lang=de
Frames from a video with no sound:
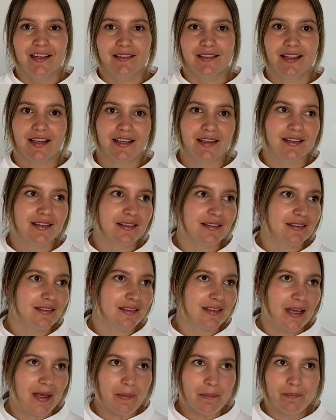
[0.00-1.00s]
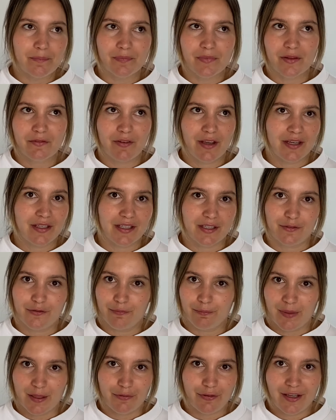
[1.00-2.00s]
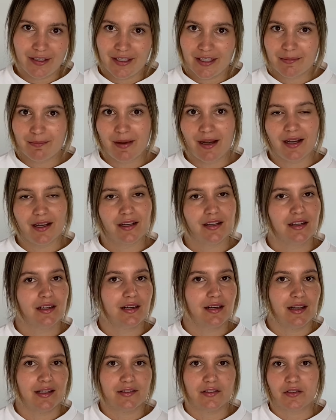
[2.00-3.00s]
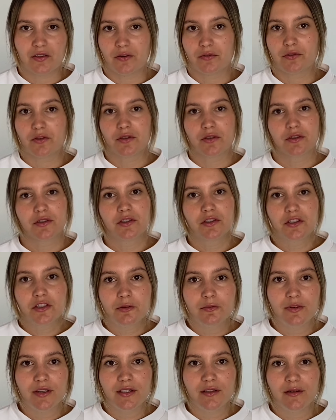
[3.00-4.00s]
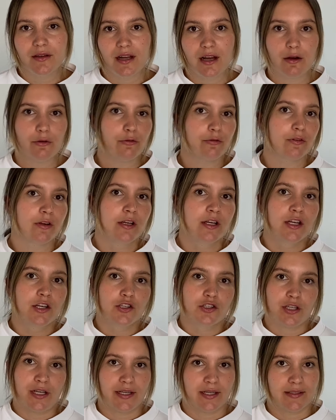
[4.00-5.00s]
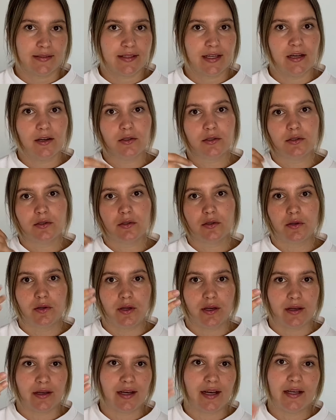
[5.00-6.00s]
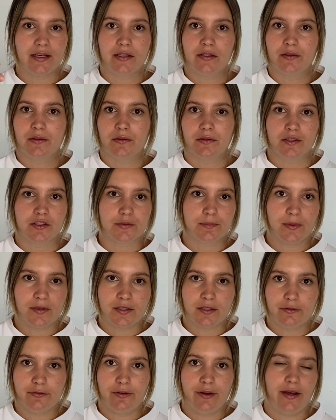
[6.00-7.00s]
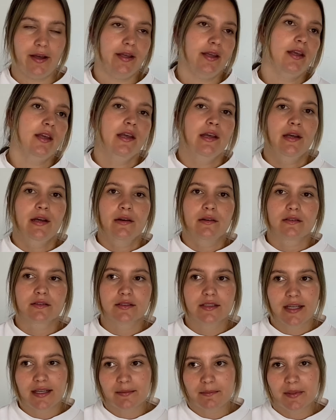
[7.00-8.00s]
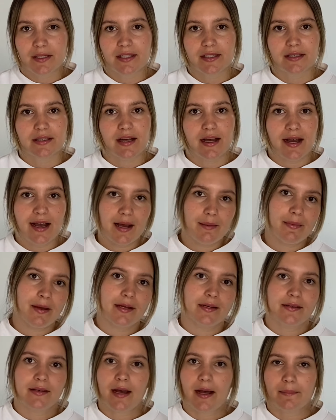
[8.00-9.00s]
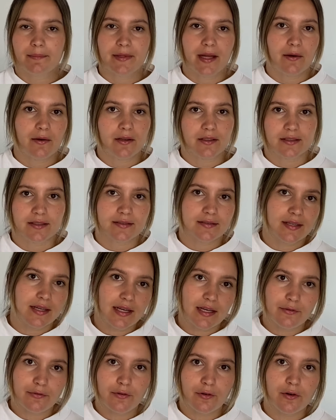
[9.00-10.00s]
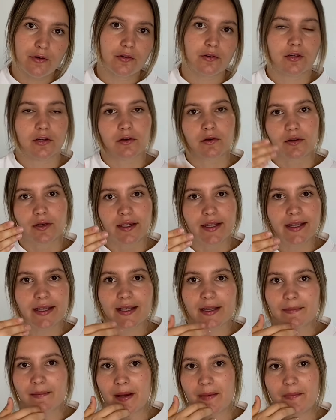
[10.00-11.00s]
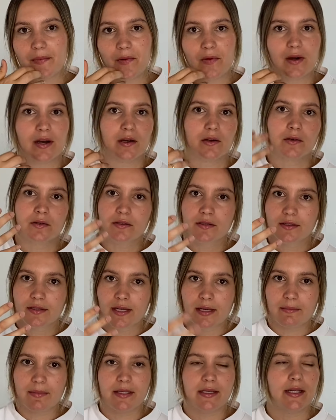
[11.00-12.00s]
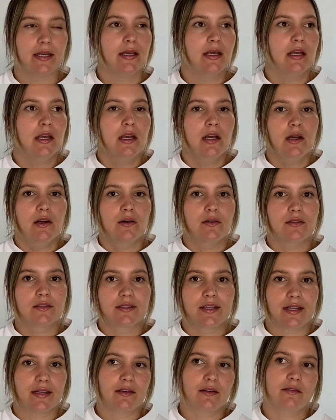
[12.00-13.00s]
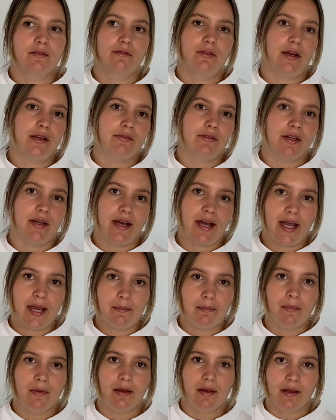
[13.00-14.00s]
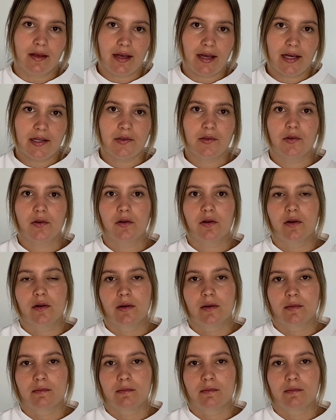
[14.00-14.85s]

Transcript: Dann, ähm, während ich mich fertig mache, lasse ich oft irgendein YouTube-Video laufen, steige ins Auto, höre Radio oder Spotify und dann bin ich in der Arbeit, habe dauernd das Telefon oder Kollegen in meinem Ohr, Kundentermine und dann fahre ich wieder heim, Radio,